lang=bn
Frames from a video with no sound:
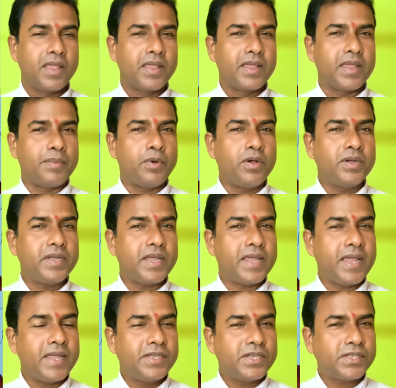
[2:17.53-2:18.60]
এবং
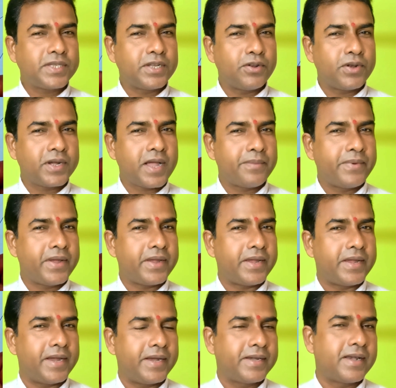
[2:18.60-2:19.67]
এই যে শিরোরেখা বা
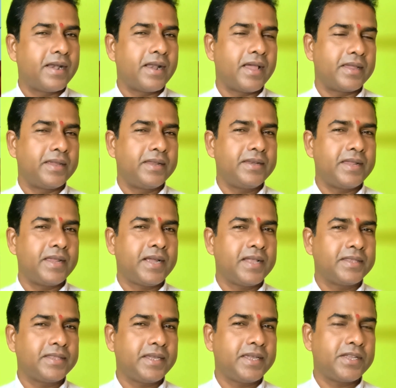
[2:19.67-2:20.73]
হেডলাইন এখান
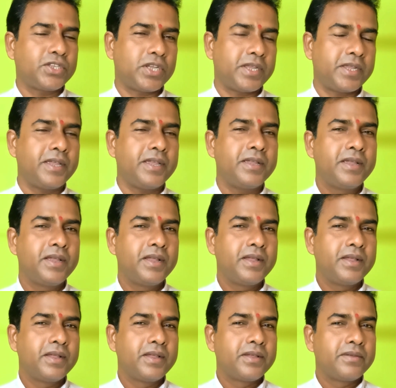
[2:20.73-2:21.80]
থেকে যে
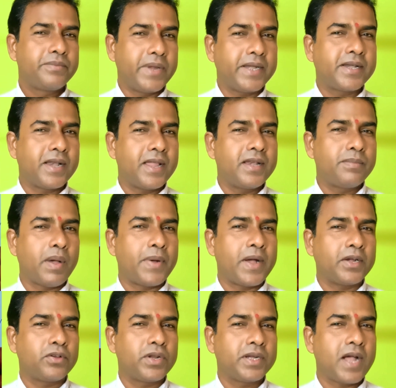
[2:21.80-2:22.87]
ফেড লাইন বা
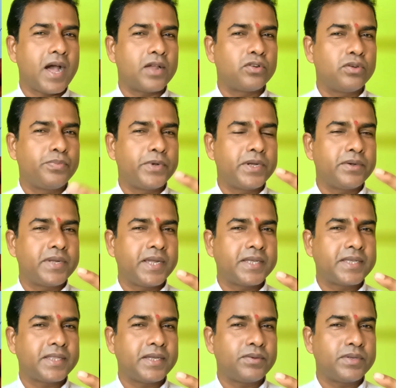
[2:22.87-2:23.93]
ভাগ্যরেখা আরও উপরে উঠে
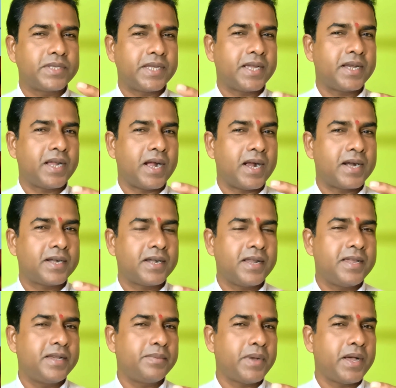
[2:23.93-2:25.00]
গেছে দেখুন যেখানে হার্ড
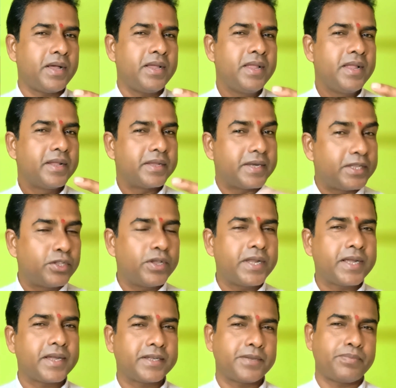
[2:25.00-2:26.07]
লাইন বা হৃদয়
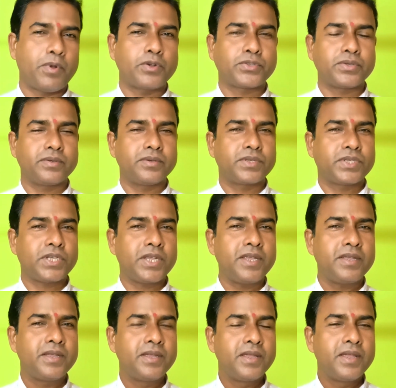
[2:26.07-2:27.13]
রেখাকে স্পর্শ করছে
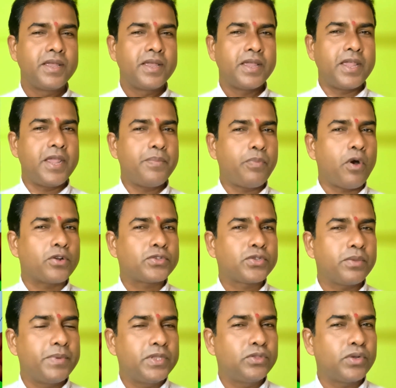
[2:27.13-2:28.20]
এই
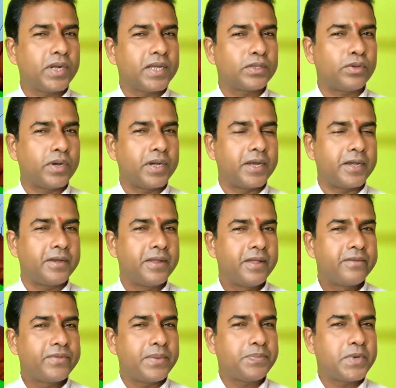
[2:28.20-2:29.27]
স্পর্শবিন্দুটাকে ধরে নিন
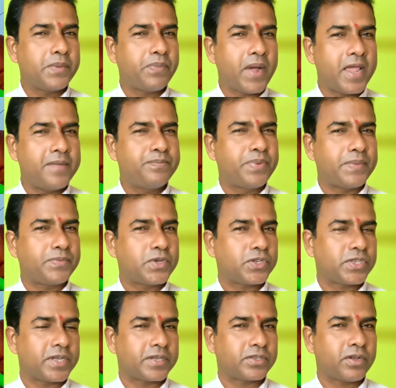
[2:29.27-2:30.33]
ফিফটি ফাইভ ফিফটি
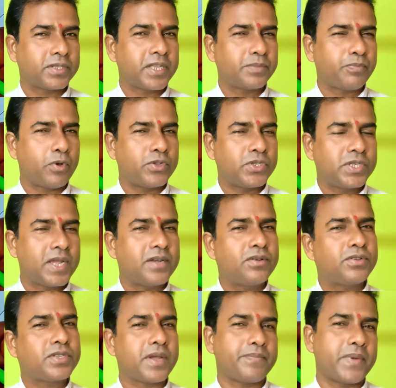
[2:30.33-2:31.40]
সিক্স অর্থাৎ পঞ্চান্ন
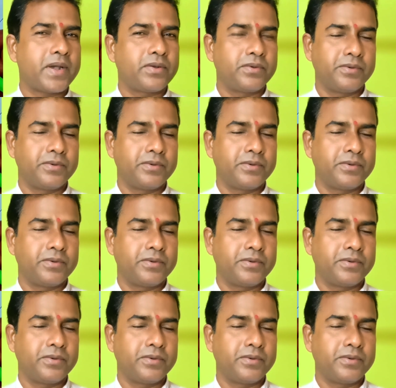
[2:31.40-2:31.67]
ছাপান্ন